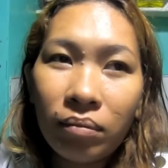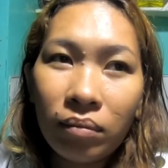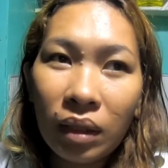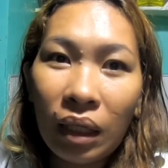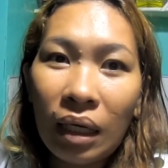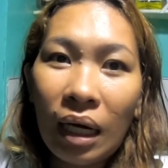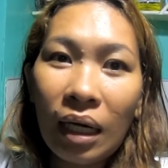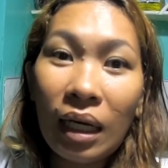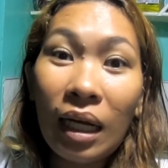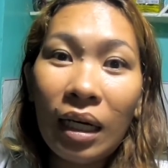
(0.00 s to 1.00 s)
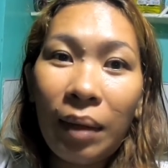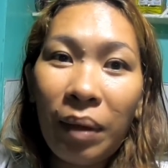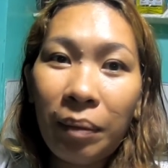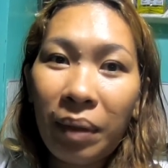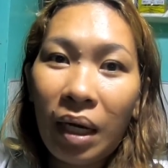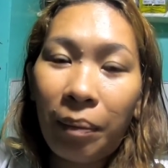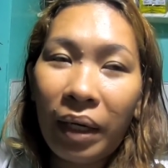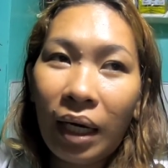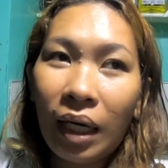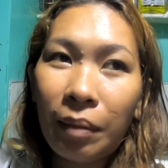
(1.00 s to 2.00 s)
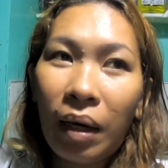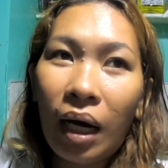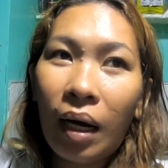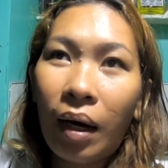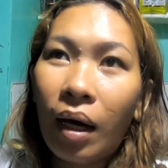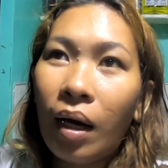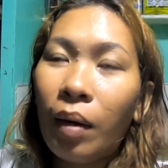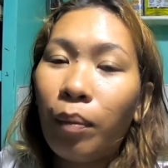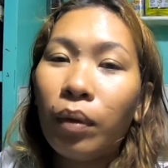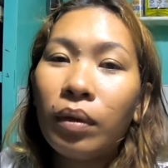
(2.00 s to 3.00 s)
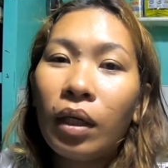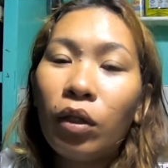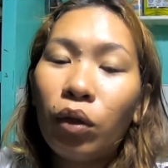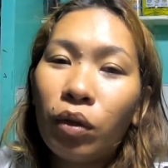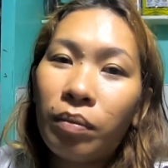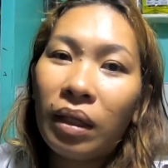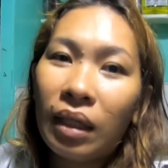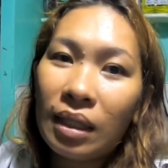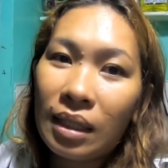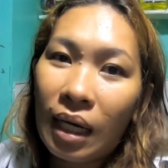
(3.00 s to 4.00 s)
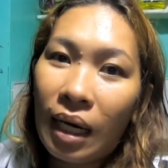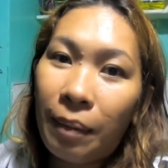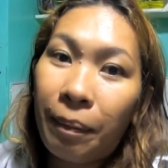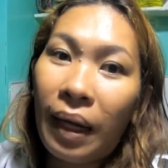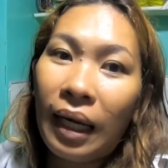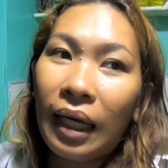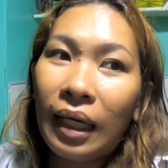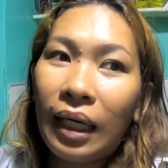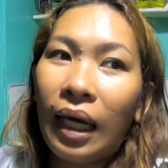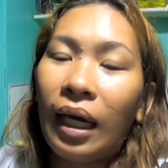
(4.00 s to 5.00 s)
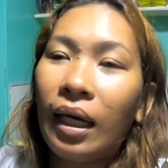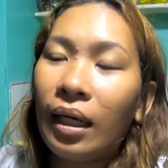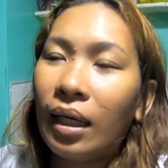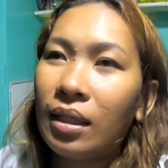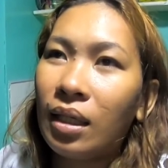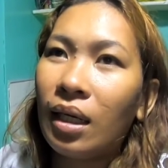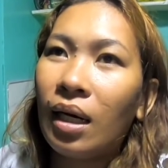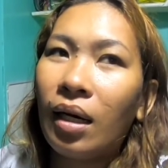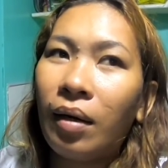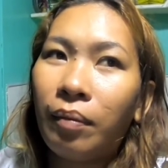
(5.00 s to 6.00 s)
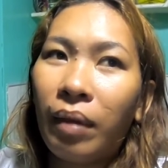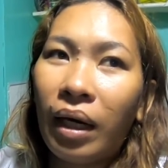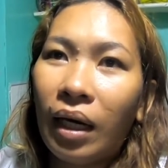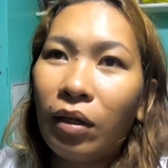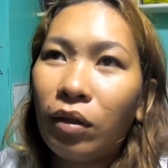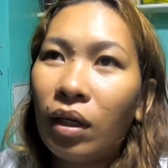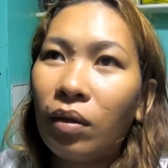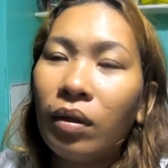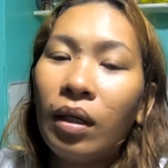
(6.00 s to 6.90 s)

hindi na, na naman pinapayagan maka punta doon banda sa palingke kasi nga may ano daw